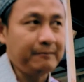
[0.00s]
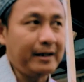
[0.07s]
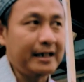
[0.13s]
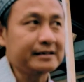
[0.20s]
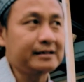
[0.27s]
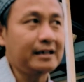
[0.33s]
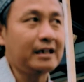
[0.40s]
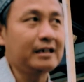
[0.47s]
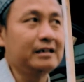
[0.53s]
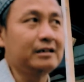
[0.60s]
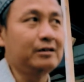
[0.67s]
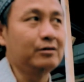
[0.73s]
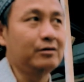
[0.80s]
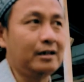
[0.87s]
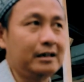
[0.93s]
pasang
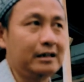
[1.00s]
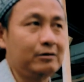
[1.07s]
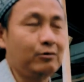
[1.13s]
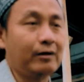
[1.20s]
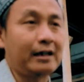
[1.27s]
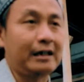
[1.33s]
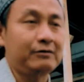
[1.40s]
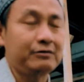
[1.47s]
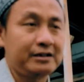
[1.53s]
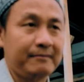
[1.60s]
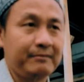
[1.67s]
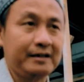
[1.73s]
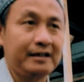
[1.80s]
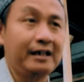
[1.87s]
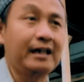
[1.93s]
itu ada 200
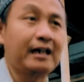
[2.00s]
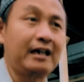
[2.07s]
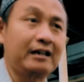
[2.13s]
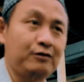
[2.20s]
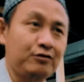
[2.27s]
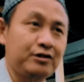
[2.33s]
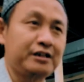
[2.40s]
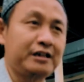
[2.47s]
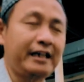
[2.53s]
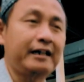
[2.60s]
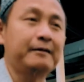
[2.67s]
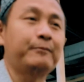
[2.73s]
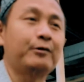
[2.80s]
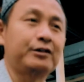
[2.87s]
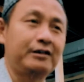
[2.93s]
sampai 300
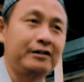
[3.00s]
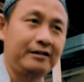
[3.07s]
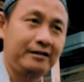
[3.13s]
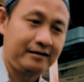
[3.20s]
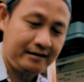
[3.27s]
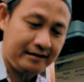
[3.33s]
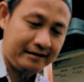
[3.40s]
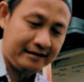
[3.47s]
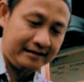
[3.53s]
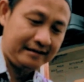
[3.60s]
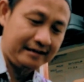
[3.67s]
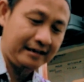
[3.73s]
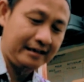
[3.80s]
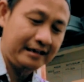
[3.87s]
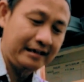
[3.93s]
neck pot.
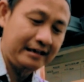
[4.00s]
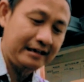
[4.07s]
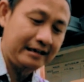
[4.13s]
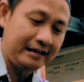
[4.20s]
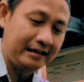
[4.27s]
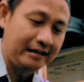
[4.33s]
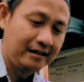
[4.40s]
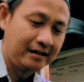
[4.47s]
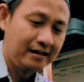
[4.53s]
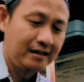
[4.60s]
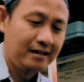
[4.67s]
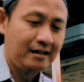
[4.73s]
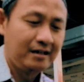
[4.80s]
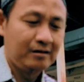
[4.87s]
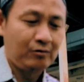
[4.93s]
Jadi
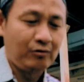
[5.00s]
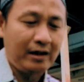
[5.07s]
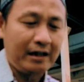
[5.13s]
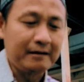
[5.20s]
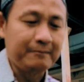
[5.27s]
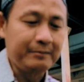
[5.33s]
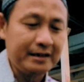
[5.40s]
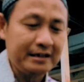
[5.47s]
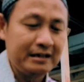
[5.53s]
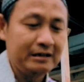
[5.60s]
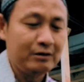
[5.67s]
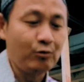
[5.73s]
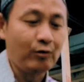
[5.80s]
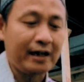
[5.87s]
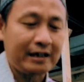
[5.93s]
kurang
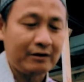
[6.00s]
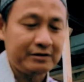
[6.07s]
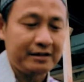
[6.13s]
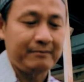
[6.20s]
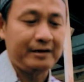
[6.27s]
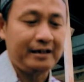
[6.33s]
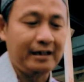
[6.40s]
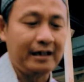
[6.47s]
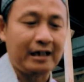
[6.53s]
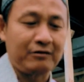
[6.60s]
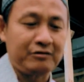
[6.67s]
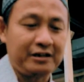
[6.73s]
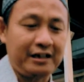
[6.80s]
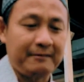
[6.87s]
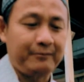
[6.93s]
lebih 200 sampai
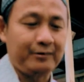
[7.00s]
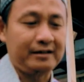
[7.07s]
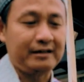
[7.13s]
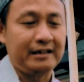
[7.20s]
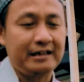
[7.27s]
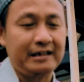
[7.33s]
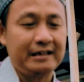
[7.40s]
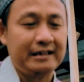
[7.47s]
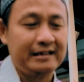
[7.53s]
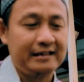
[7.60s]
300 nepot ini.